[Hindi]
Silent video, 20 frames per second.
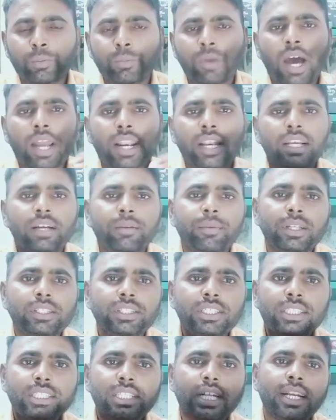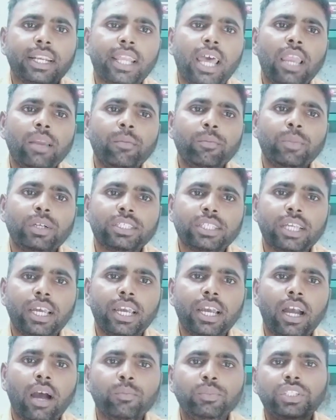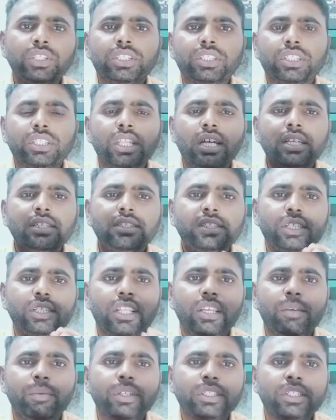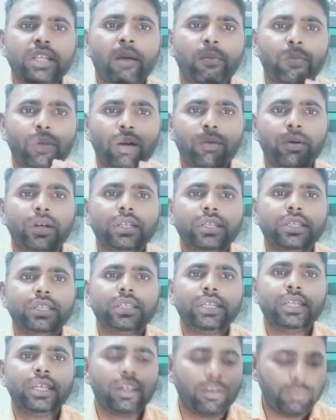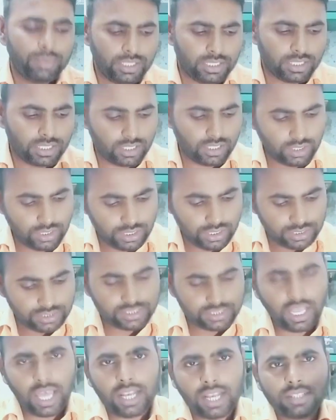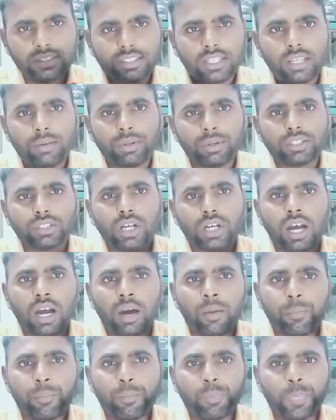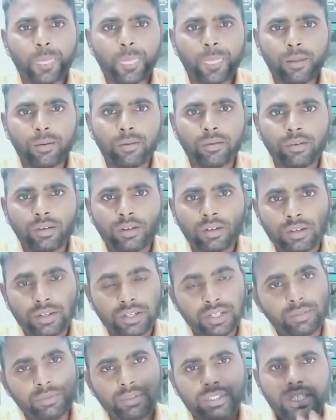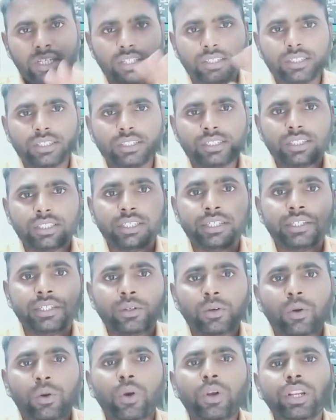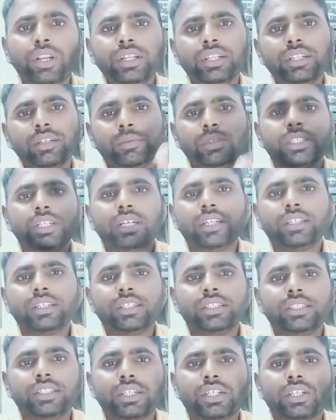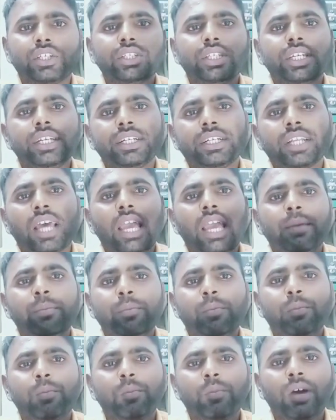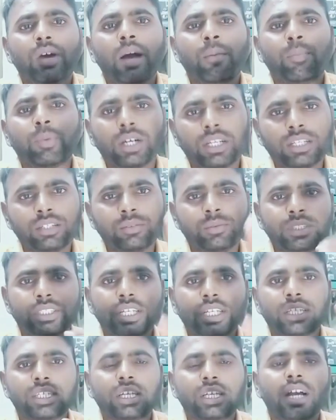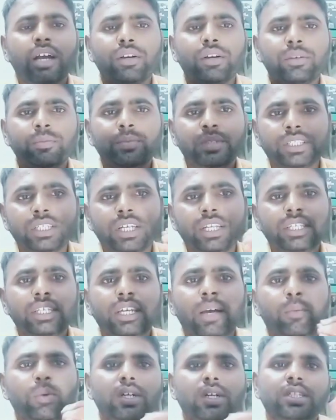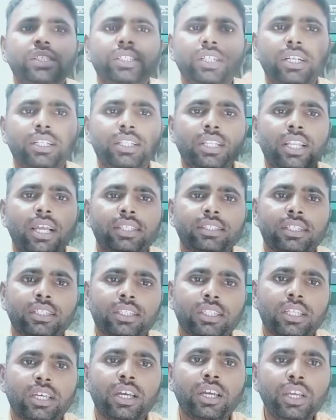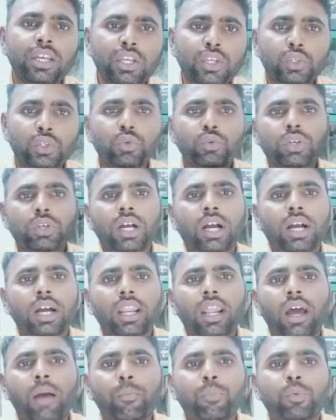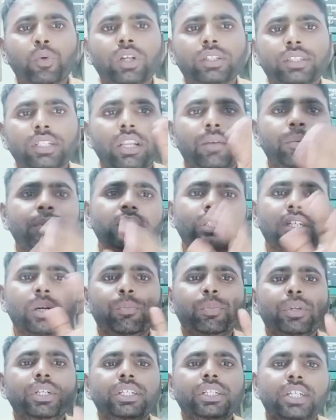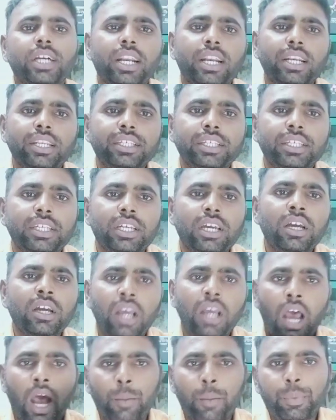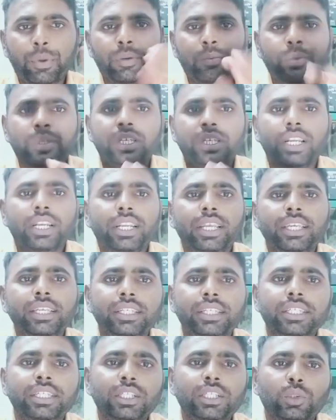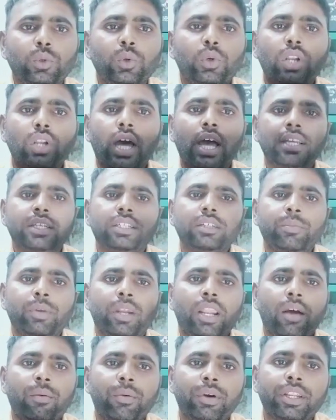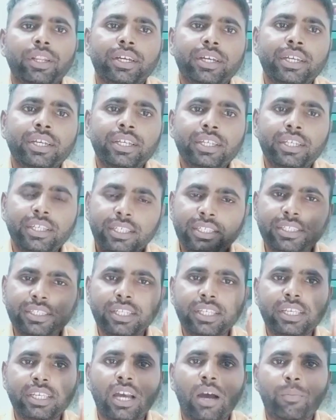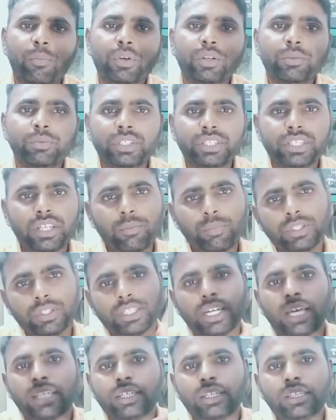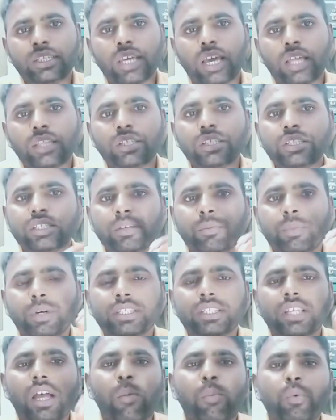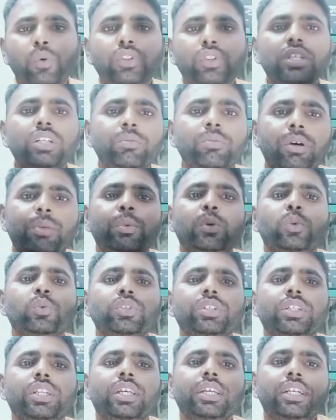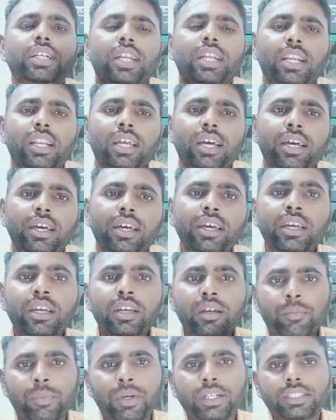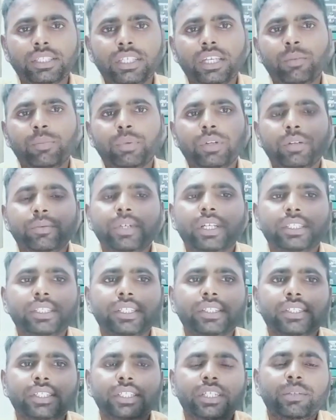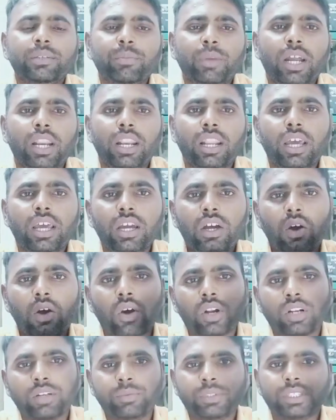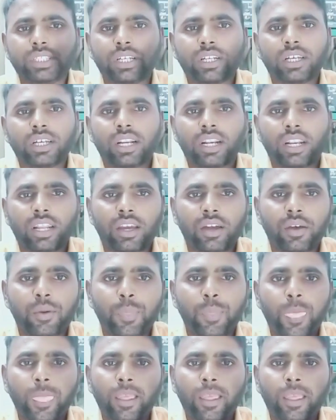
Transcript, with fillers: मारने के बाद जितना टाइम बचा है आप जितना सिलेबस आप कवर किए हैं अभी तक सारा सिलेबस का आप रिविज़न कीजिए ओनली रिवीजन कीजिए कि ये टाइम आपका रिवीजन किया अगर रिवीजन ही आपका रिजल्ट दिला सकता है क्योंकि अगर आप पूरा सिलेबस कंप्लीट कर लिए हैं आप रिवीजन नहीं किए तो ना ना के बराबर है इसलिए आप रिवीजन पे ज़्यादा ध्यान दीजिए बस आपको दिन भर में कुछ नहीं करना है बस एक प्रीवियस ईयर सेट मानना है और रिविज़न करना है